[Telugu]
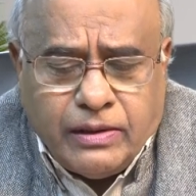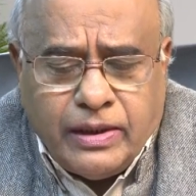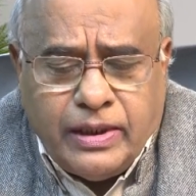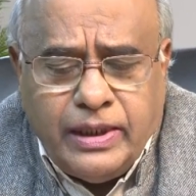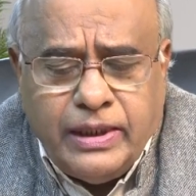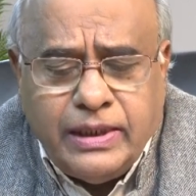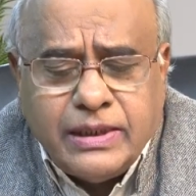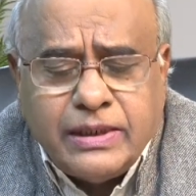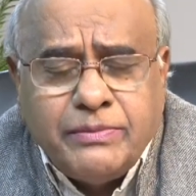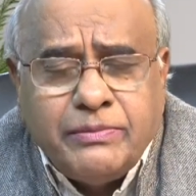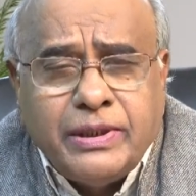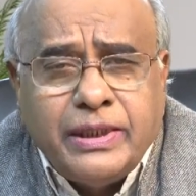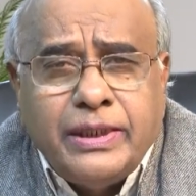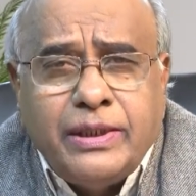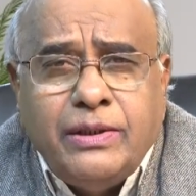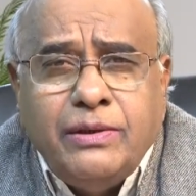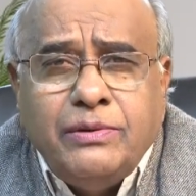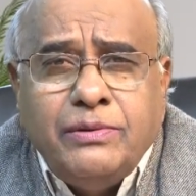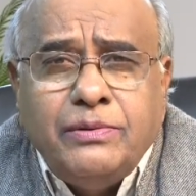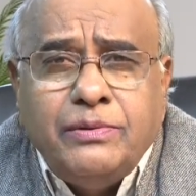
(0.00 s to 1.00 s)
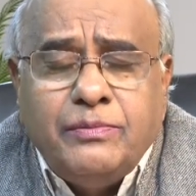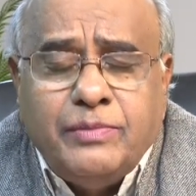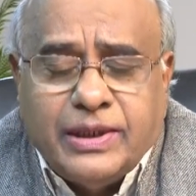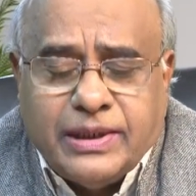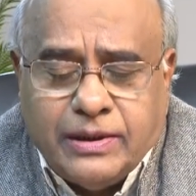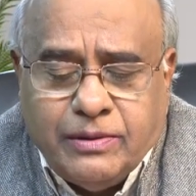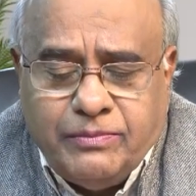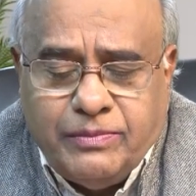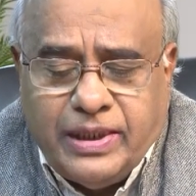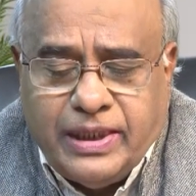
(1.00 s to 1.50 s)
రాయలసీమ రెడ్లు
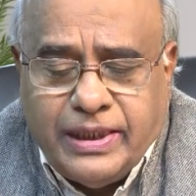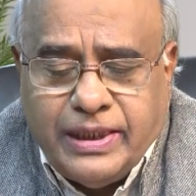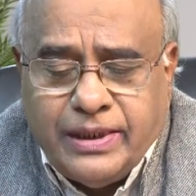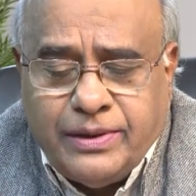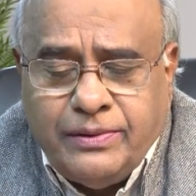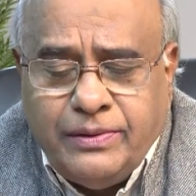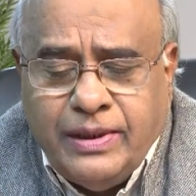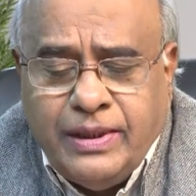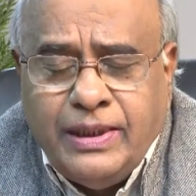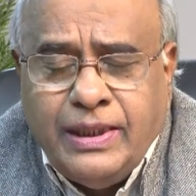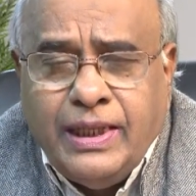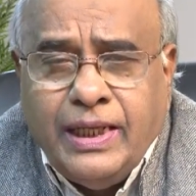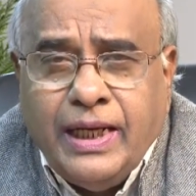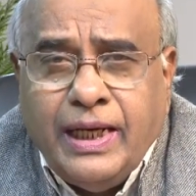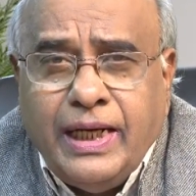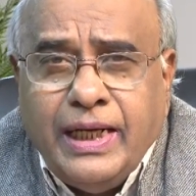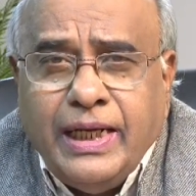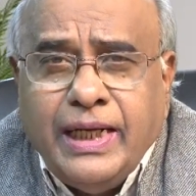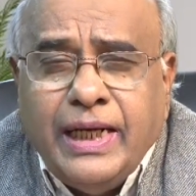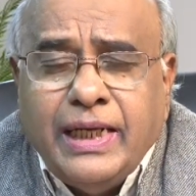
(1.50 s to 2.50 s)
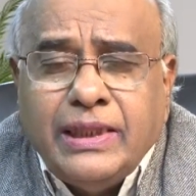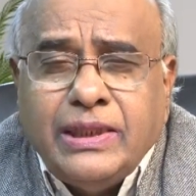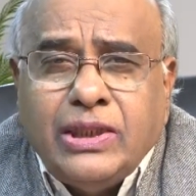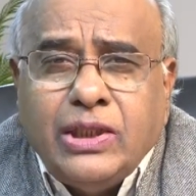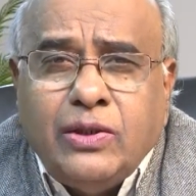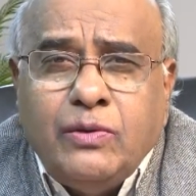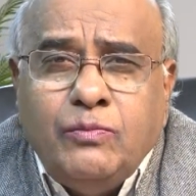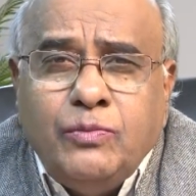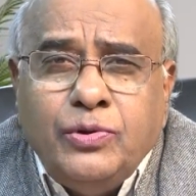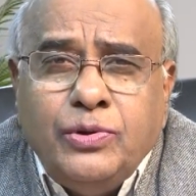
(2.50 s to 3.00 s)
మతం మారారు అలాగే
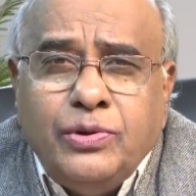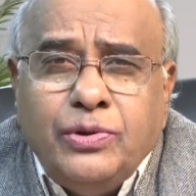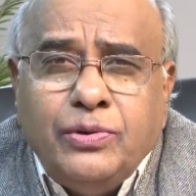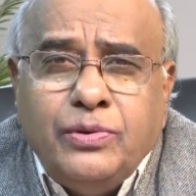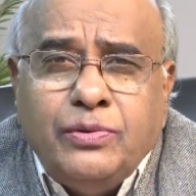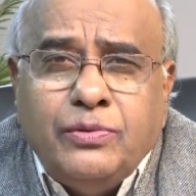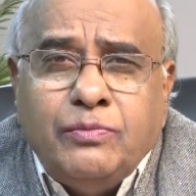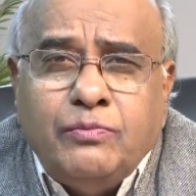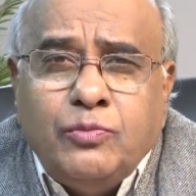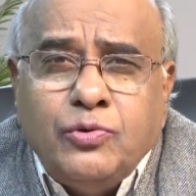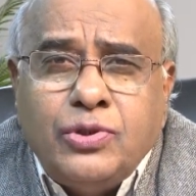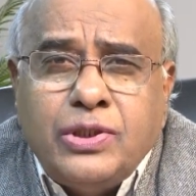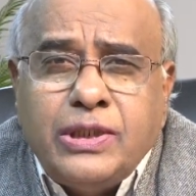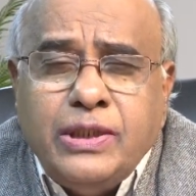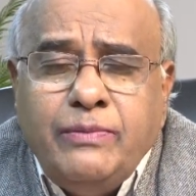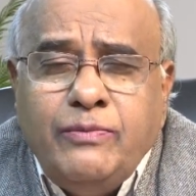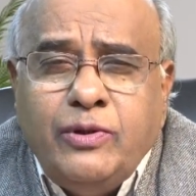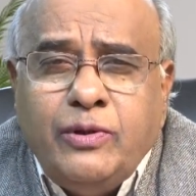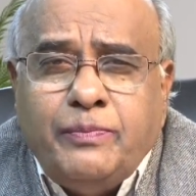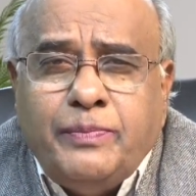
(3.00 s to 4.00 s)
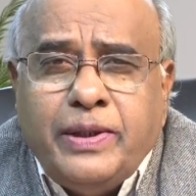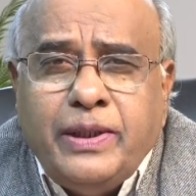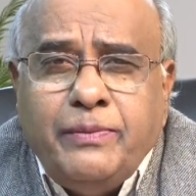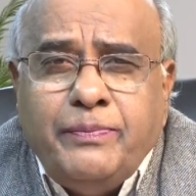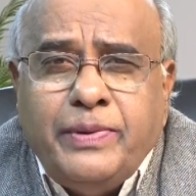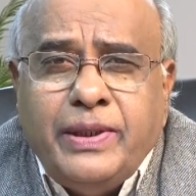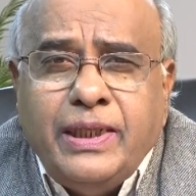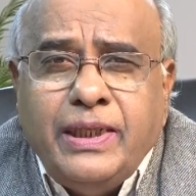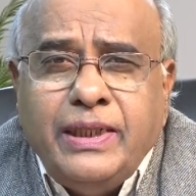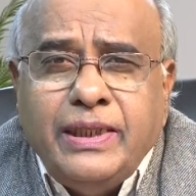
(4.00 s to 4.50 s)
అంతకుముందు ముస్లింల
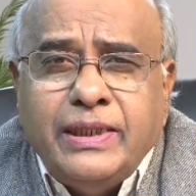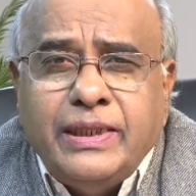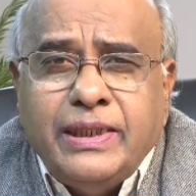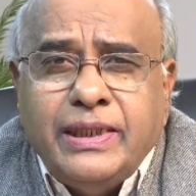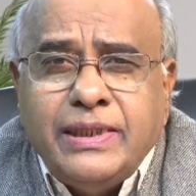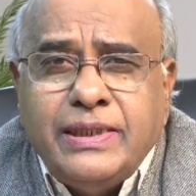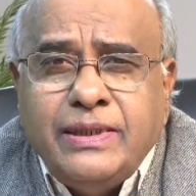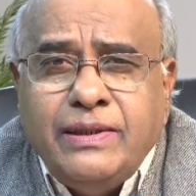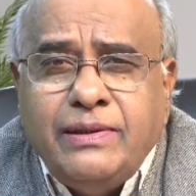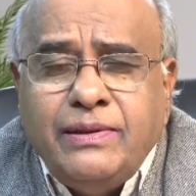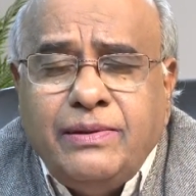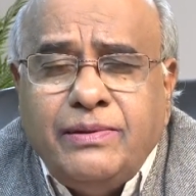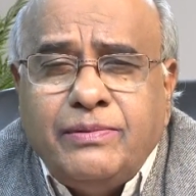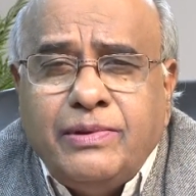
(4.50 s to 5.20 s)
పరిపాలన ఈ దేశంలో